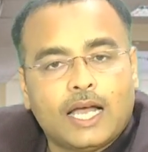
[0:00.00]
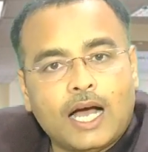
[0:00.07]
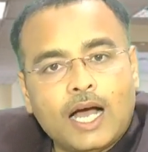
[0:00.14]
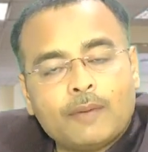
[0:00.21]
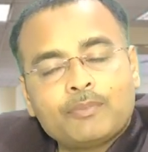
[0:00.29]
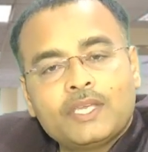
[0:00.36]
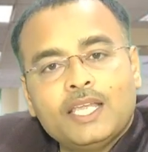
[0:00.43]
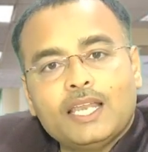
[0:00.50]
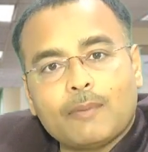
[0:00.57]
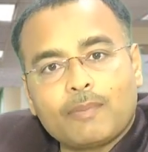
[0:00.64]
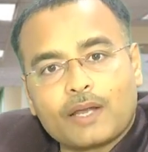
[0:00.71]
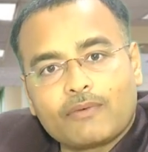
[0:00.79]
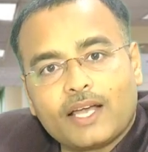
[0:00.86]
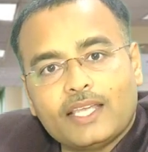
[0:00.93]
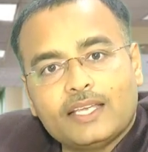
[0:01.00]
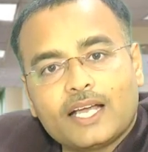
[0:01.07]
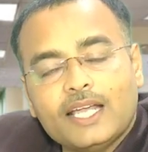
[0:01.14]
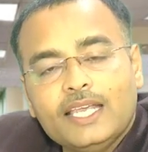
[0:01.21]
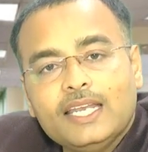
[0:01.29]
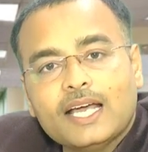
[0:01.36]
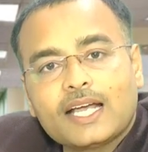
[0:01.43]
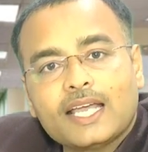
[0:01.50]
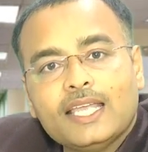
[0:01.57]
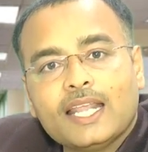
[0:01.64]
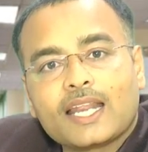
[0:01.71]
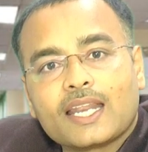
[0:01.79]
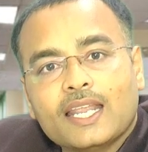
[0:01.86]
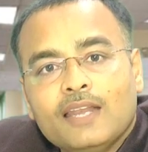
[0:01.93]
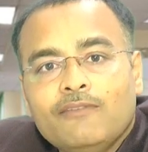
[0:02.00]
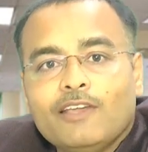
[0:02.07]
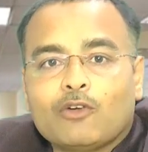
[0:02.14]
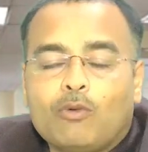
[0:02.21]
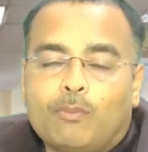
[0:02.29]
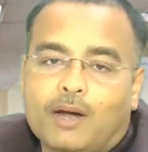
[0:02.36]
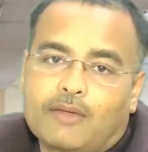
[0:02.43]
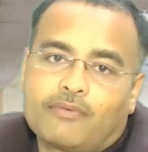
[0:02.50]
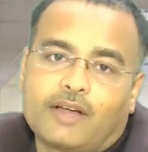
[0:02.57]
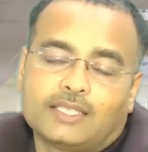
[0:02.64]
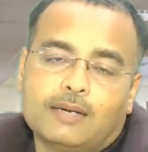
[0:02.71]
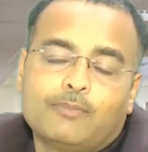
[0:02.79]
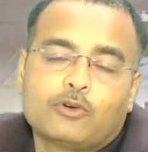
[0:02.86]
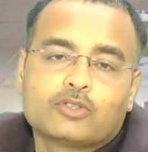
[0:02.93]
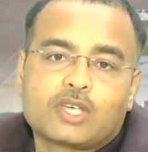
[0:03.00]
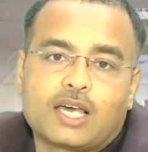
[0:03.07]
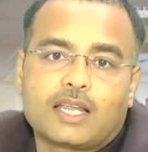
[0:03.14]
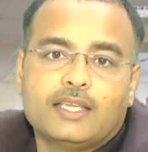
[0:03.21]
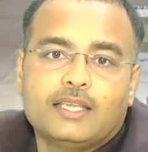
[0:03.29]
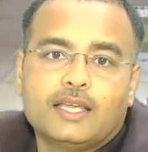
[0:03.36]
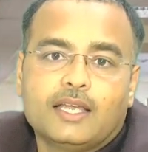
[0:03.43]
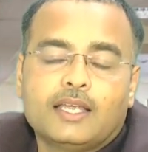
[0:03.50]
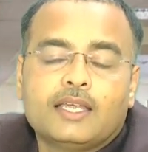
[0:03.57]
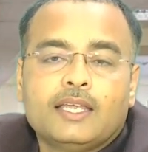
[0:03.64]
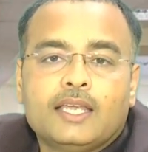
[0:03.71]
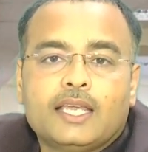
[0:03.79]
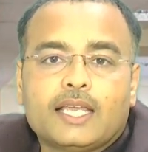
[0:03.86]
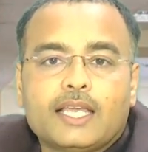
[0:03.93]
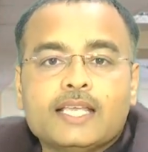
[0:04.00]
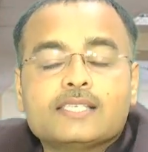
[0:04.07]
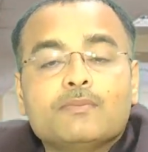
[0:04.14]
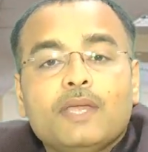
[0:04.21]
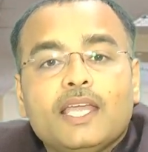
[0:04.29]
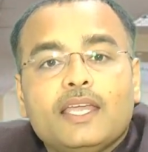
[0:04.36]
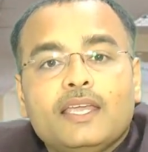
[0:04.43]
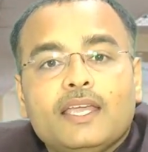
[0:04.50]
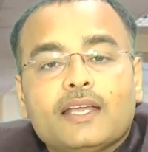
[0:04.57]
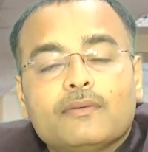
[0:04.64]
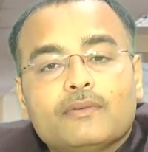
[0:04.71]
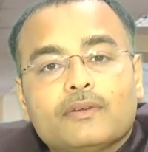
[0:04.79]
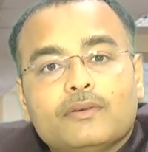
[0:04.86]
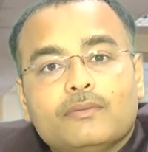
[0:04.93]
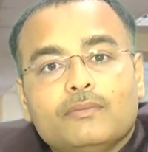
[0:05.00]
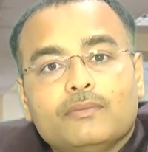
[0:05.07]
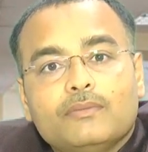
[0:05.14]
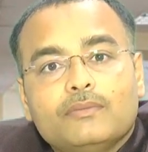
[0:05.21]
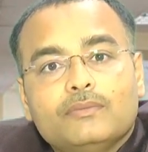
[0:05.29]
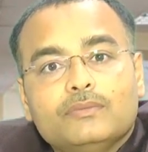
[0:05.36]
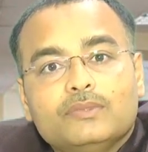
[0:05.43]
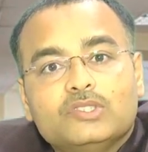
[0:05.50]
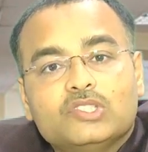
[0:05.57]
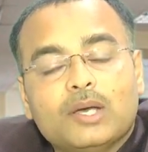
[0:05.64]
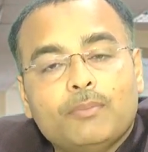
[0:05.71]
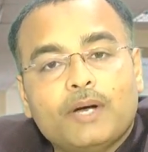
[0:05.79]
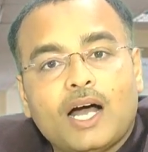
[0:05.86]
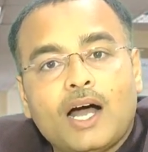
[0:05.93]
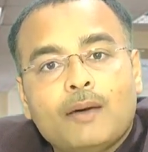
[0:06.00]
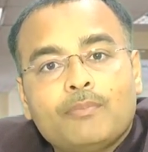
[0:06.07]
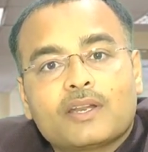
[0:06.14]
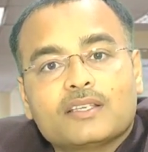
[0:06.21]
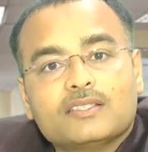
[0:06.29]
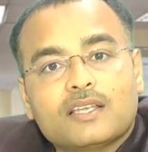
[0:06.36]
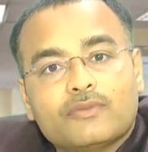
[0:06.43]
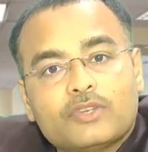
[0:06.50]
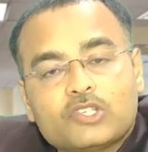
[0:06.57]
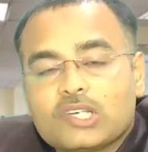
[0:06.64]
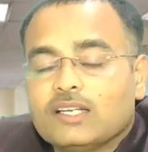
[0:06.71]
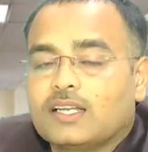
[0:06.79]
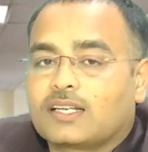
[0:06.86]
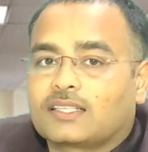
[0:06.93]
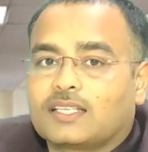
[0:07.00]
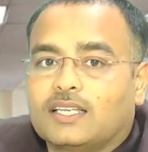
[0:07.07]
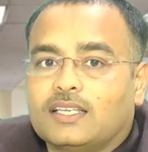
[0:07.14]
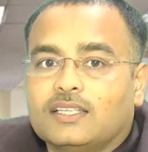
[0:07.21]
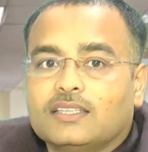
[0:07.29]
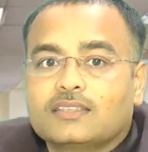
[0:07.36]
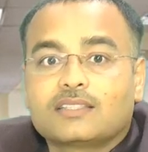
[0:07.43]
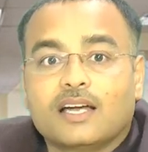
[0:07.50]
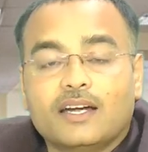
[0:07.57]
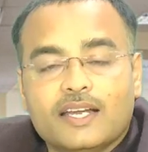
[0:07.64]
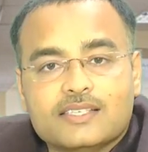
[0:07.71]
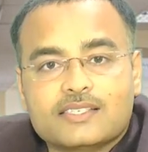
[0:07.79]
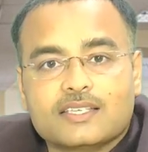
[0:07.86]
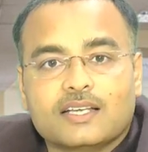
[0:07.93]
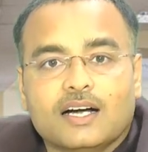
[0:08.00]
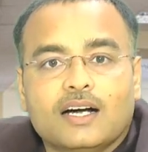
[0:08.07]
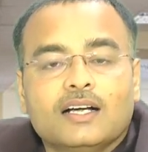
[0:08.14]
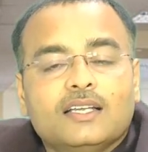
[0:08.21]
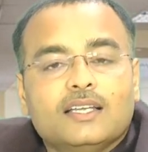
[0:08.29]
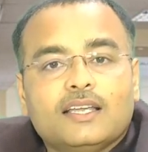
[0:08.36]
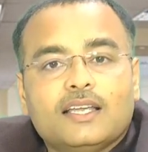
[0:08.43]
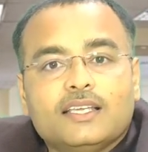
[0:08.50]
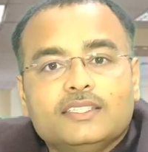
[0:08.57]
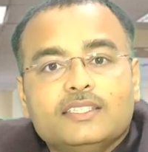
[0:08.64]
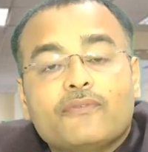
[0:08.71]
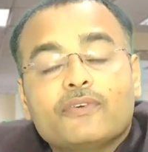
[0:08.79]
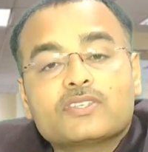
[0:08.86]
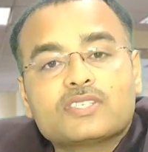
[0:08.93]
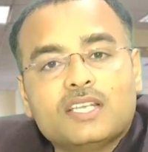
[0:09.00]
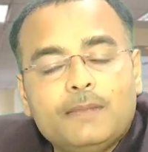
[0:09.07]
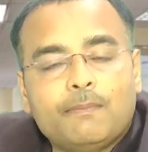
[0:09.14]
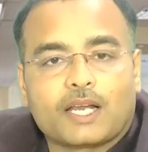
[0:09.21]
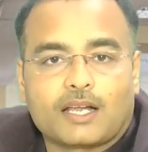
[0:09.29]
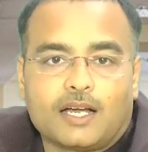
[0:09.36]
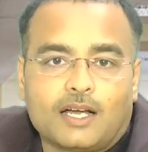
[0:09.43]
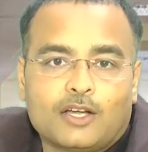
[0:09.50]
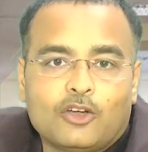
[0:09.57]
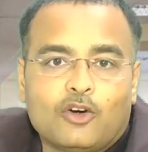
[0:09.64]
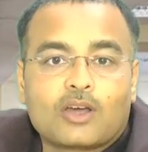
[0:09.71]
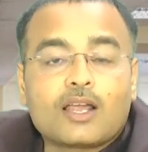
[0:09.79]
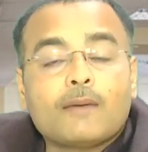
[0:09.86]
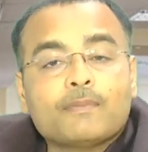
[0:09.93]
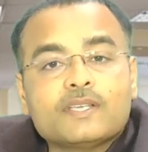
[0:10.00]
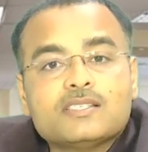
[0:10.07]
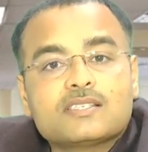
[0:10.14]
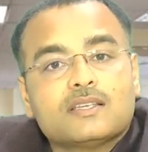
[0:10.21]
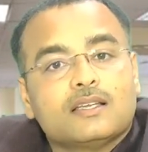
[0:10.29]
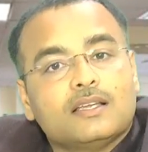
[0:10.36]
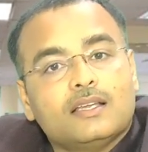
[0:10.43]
आपकी लापरवाही कहीं ना कहीं रेलवे को बड़ा फायदा पहुंचा रही है इसमें एक जब आप रिजर्वेशन करते हैं थर्ड एसी का या फिर स्लीपर का और आप इनसे